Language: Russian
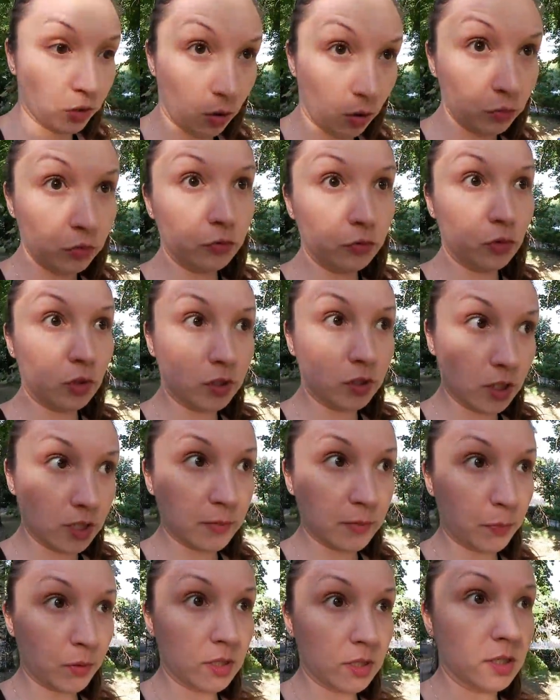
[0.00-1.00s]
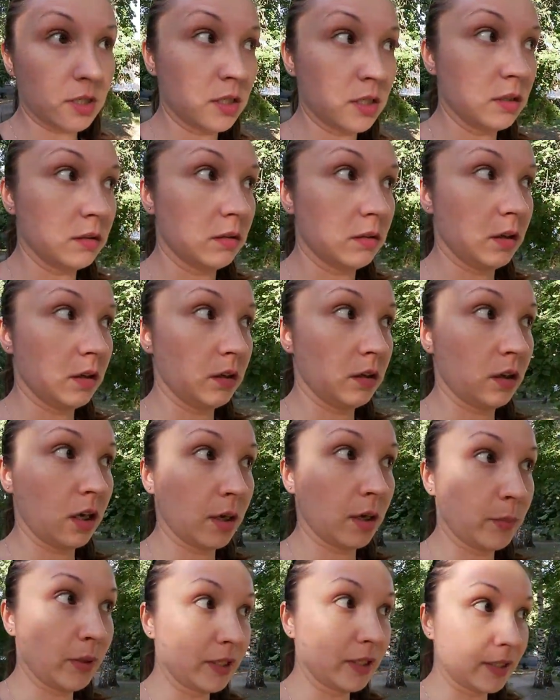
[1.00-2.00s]
я у него это и спросила, как
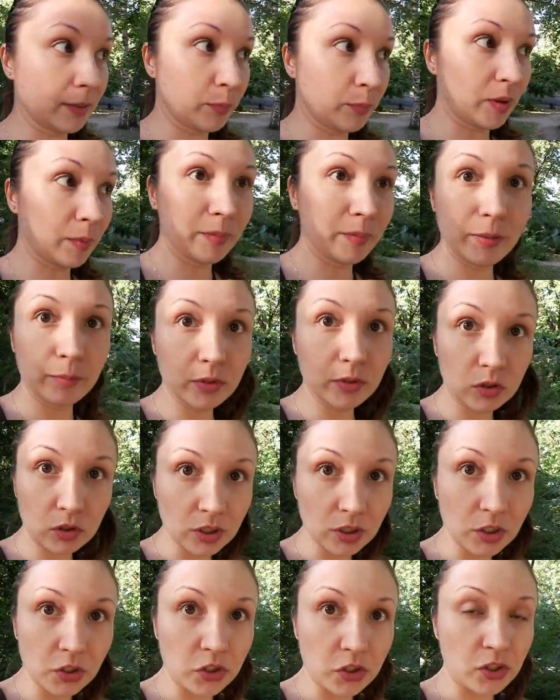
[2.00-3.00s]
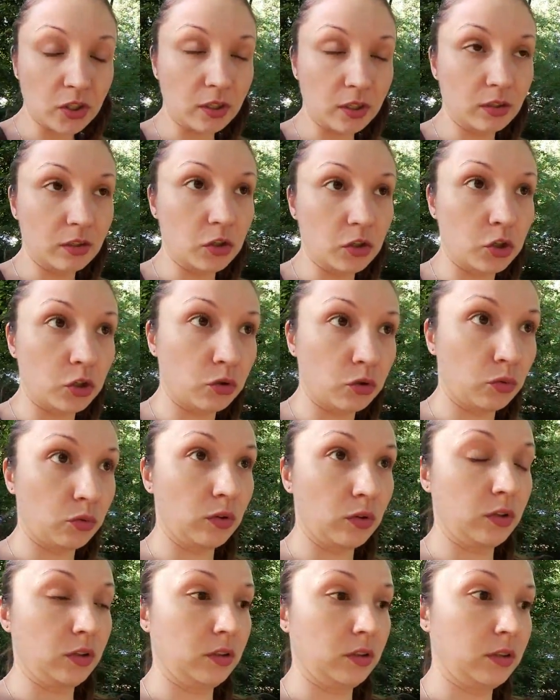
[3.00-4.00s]
бы это проблематично, что
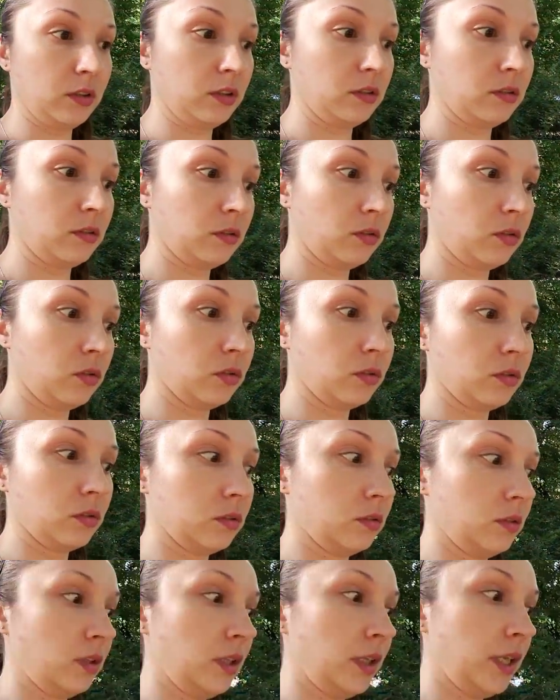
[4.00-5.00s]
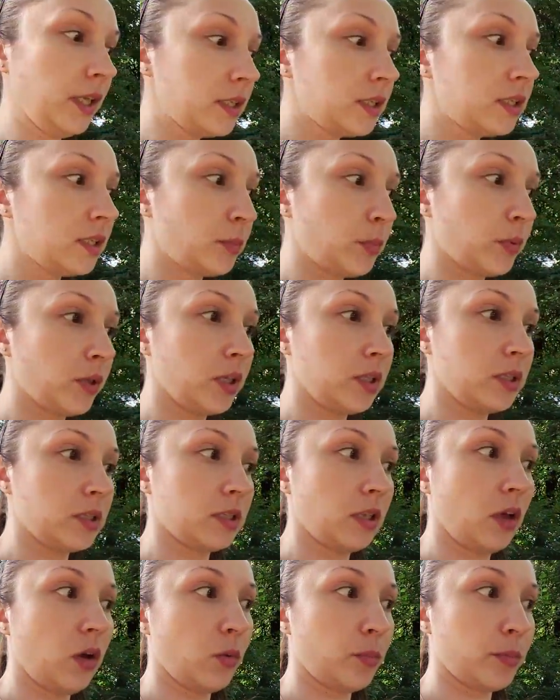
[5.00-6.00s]
ли? Он, нет, типа, я не
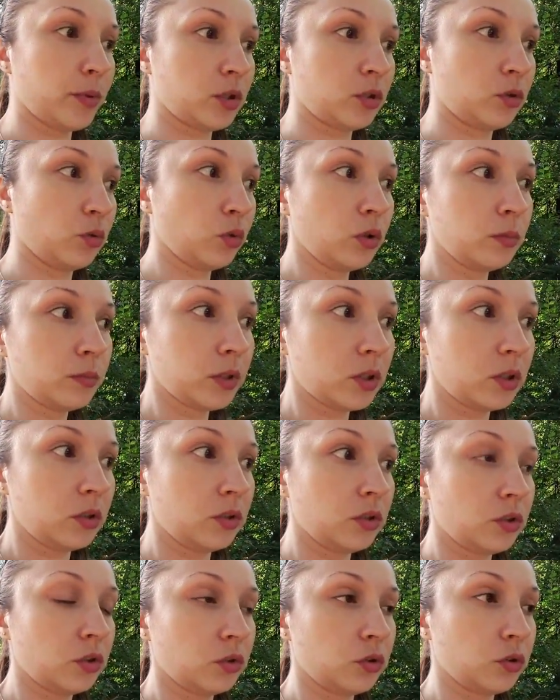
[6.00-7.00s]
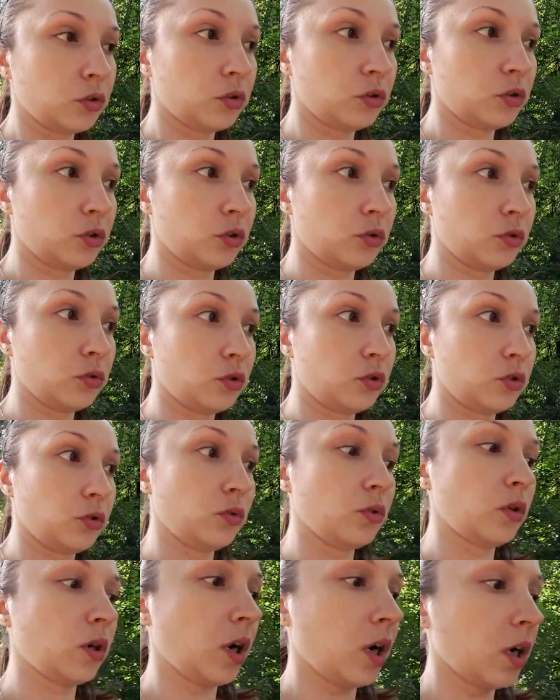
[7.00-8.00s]
знаю, по стоимости, что,
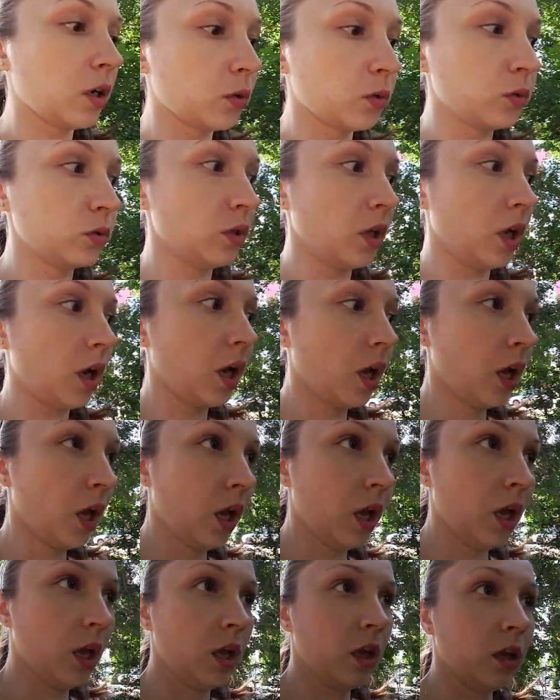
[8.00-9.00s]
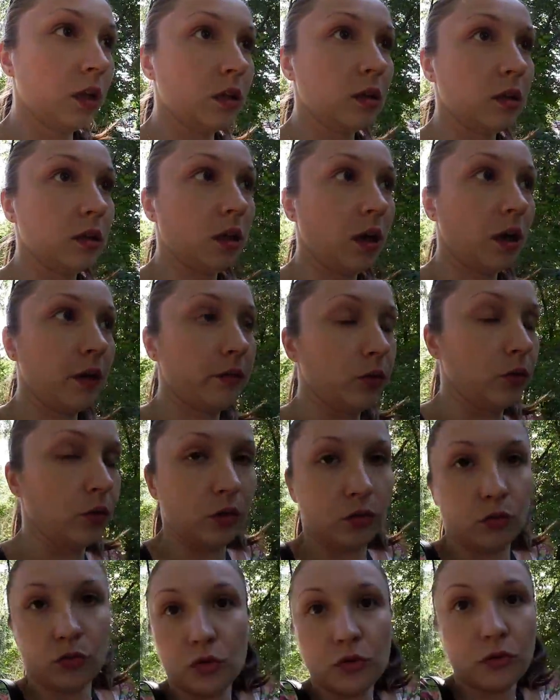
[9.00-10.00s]
что как, куда я говорю, я
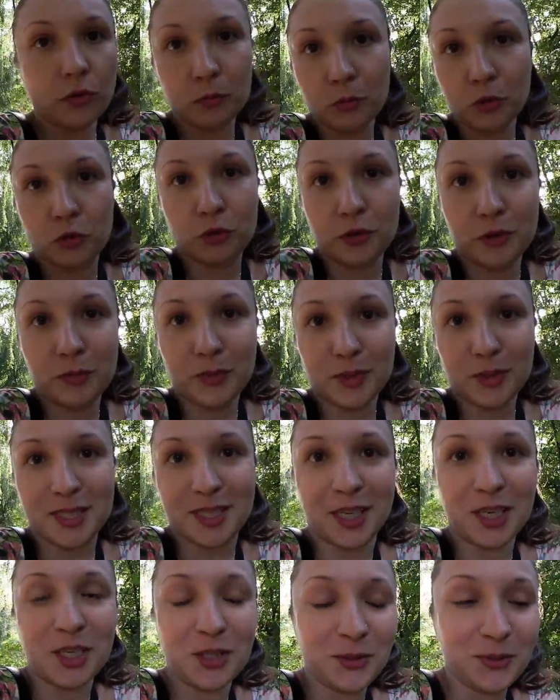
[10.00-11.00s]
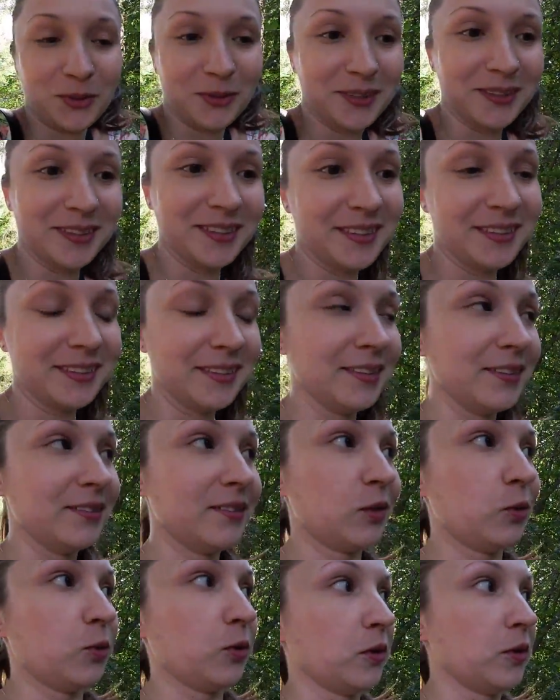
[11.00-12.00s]
тоже вам ничего не подскажу. И, и в
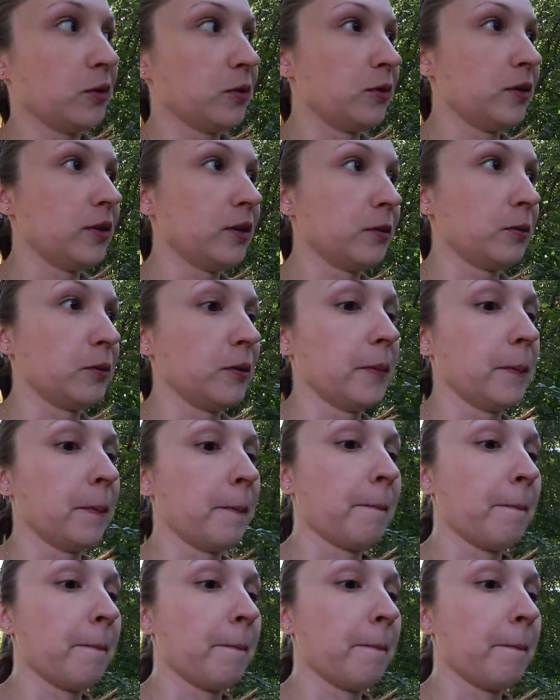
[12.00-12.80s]
итоге он такой,